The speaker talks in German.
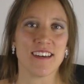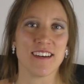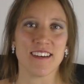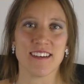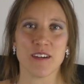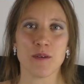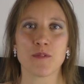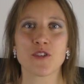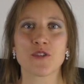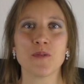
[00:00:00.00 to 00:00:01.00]
äh,
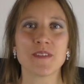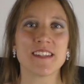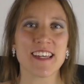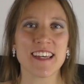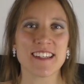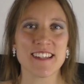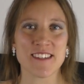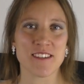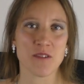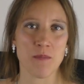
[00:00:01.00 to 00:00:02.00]
bestimmte Dinge, die
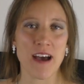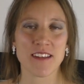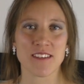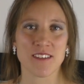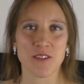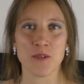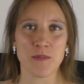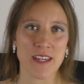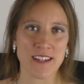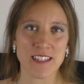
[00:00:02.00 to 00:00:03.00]
sie so macht,
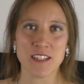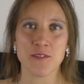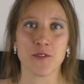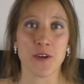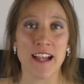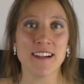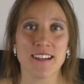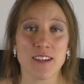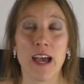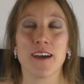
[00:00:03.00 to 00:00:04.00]
um ihre individuell
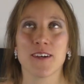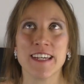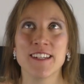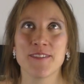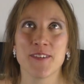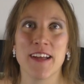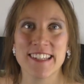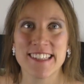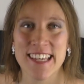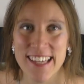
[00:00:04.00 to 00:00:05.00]

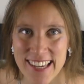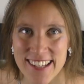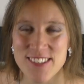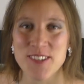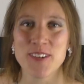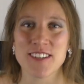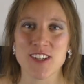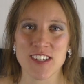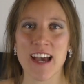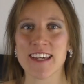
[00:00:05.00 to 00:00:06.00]
Individualität zu
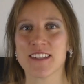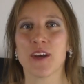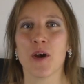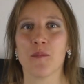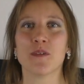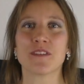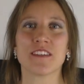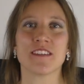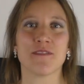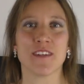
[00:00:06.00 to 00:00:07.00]
unterstreichen,
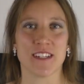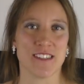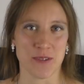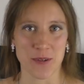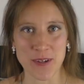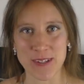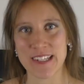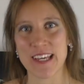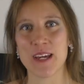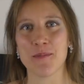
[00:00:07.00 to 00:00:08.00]
müsste sie wieder
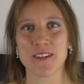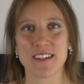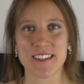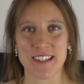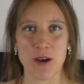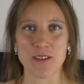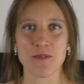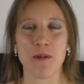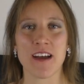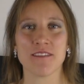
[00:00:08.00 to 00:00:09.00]
zurücknehmen und das
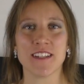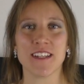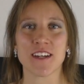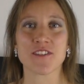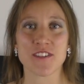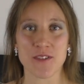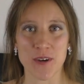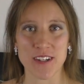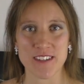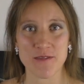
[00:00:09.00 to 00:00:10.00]
genauso machen, wie die
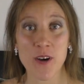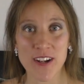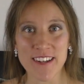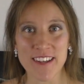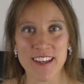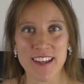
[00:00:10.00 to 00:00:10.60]
Regisseure das wollen.